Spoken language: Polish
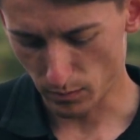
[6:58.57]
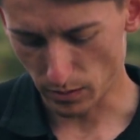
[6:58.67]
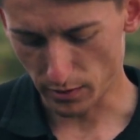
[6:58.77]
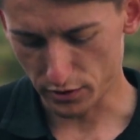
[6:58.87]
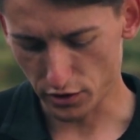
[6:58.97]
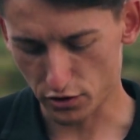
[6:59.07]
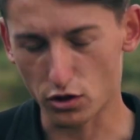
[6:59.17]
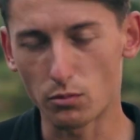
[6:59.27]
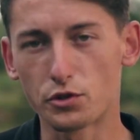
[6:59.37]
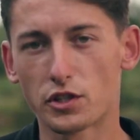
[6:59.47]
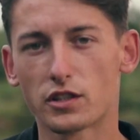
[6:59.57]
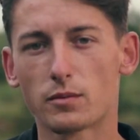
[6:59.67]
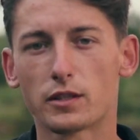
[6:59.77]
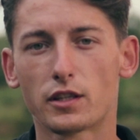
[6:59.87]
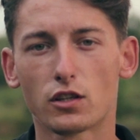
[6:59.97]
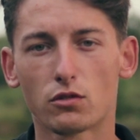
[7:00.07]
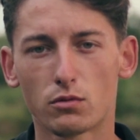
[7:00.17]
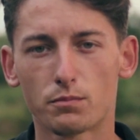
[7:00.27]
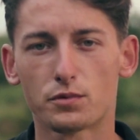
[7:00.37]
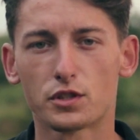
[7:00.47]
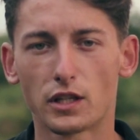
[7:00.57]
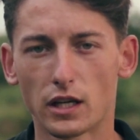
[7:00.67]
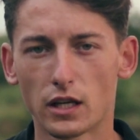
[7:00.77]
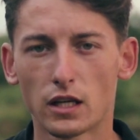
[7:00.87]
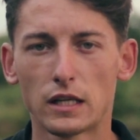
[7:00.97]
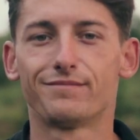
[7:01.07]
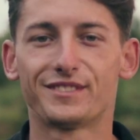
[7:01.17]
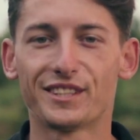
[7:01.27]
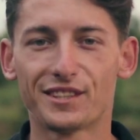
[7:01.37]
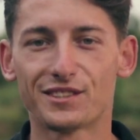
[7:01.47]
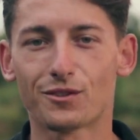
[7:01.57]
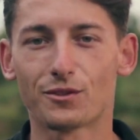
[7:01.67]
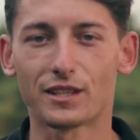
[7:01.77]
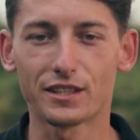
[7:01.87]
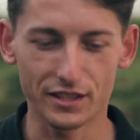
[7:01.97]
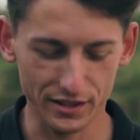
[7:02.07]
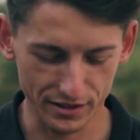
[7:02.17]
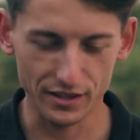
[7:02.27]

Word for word: Mam nadzieję, że komuś się ten materiał przyda. Dzięki za oglądanie.